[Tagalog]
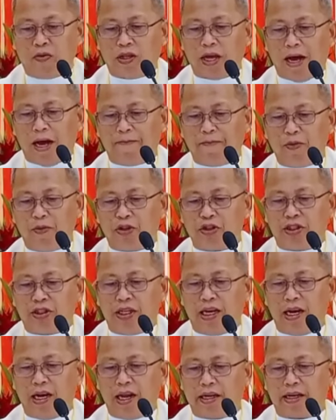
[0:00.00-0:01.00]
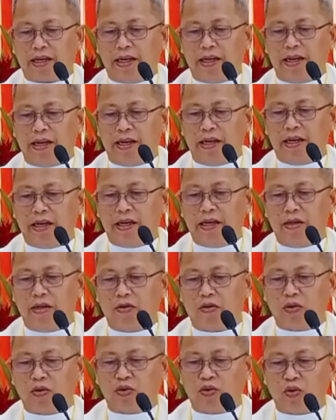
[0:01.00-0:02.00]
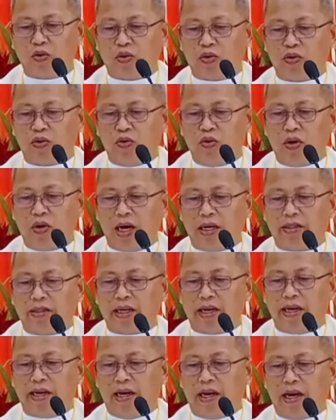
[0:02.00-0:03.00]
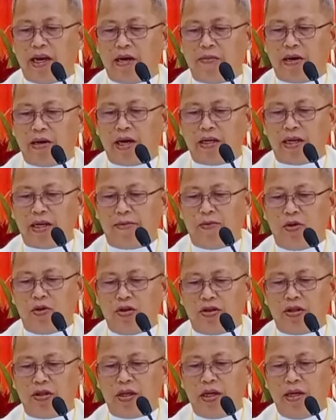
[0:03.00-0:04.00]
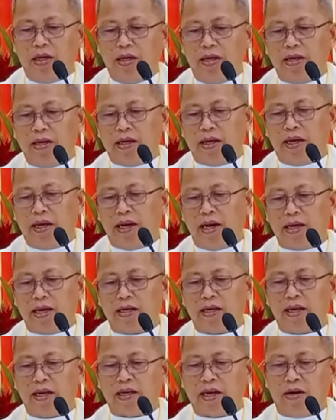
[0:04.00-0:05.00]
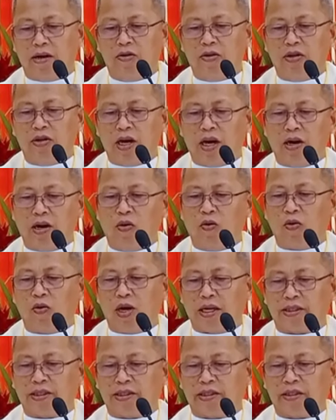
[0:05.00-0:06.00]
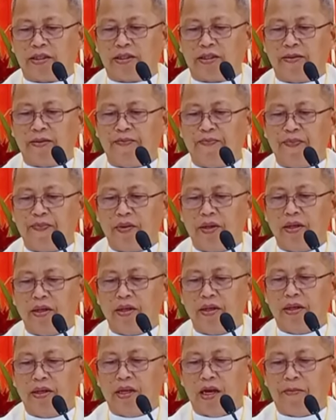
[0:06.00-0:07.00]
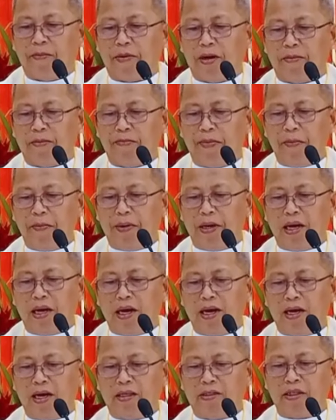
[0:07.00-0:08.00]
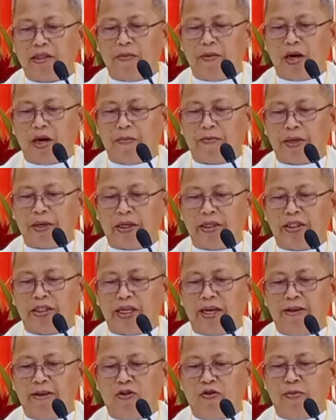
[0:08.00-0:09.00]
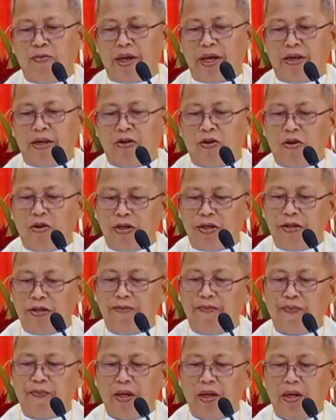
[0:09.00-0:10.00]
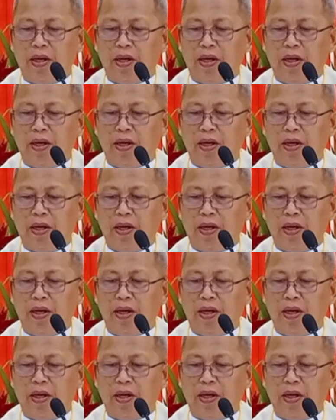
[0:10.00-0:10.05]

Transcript: ug tapos nila kini kusukusua sa ilang mga kamot ilang gikaon ang lugas apan pipila sa mga pariseo miingon